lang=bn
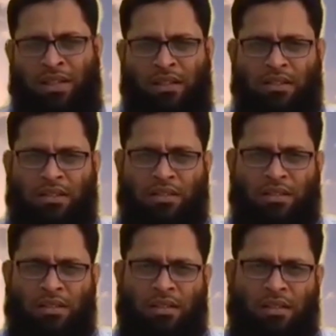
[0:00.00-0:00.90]
যারা
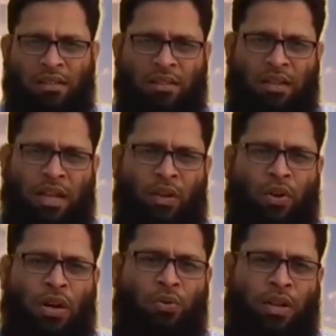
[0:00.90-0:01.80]
এই
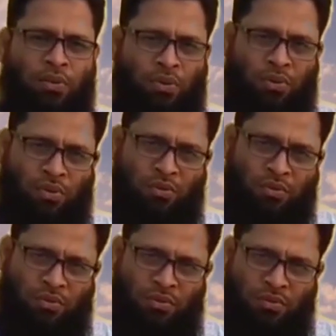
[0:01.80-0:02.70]
লকআউটের জন্য
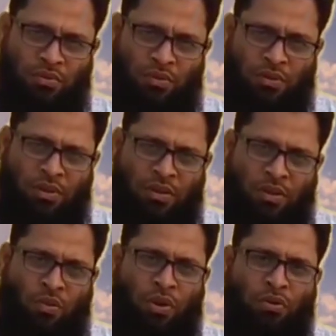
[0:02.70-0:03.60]

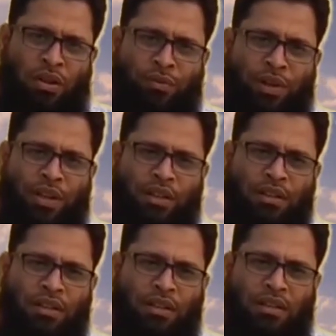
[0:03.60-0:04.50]
করোনার ভয়ে
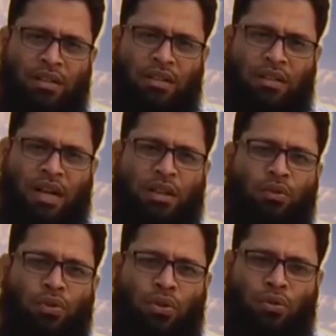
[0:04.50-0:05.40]

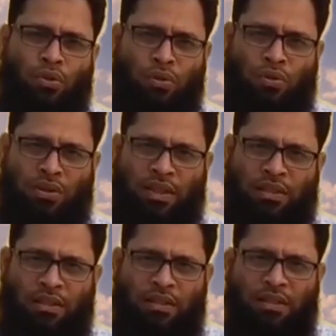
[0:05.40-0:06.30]
খাদ্য সংরক্ষণ
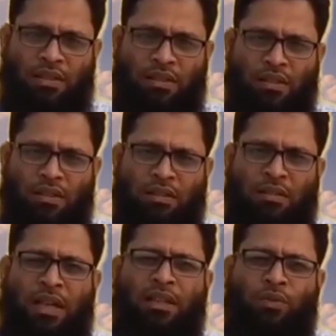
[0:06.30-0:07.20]
করছেন
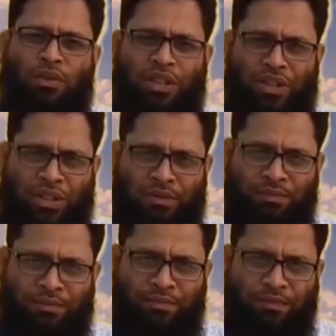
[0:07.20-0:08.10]
তাদের উদ্দেশ্যে
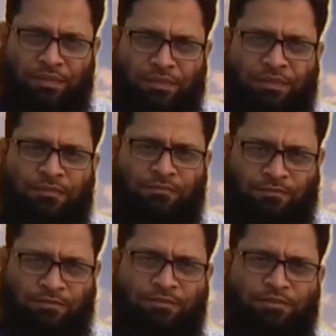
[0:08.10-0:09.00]

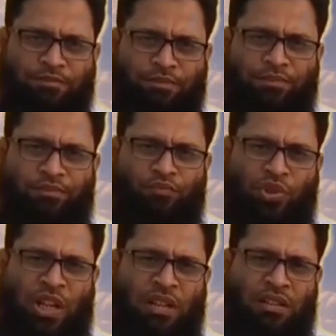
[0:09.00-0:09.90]
হুম
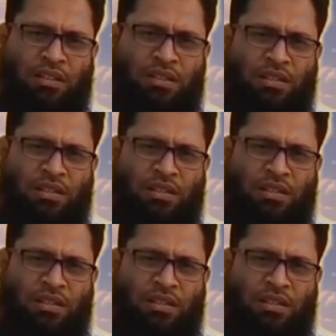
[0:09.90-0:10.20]
যারা